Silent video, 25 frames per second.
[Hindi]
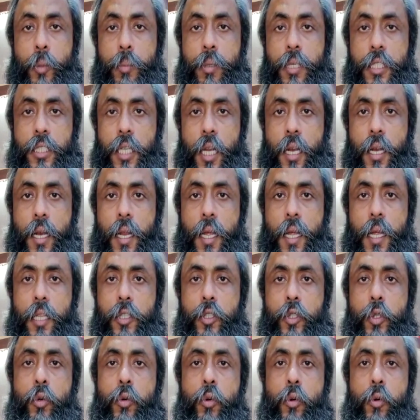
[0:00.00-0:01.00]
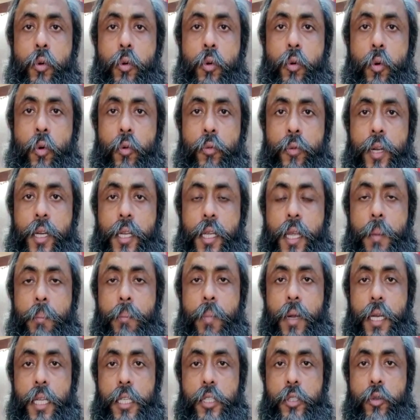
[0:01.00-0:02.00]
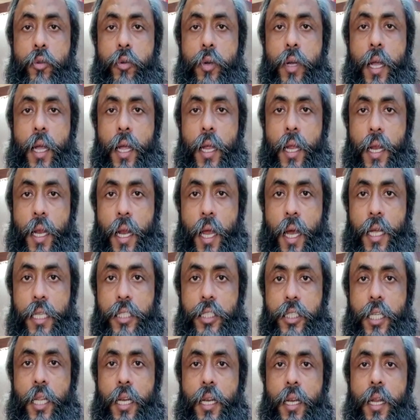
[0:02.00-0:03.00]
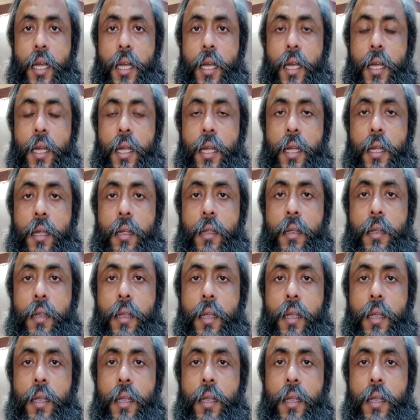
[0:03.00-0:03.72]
जो अभी चल रहा है जो कोविड के मरीजों का इलाज चल रहा है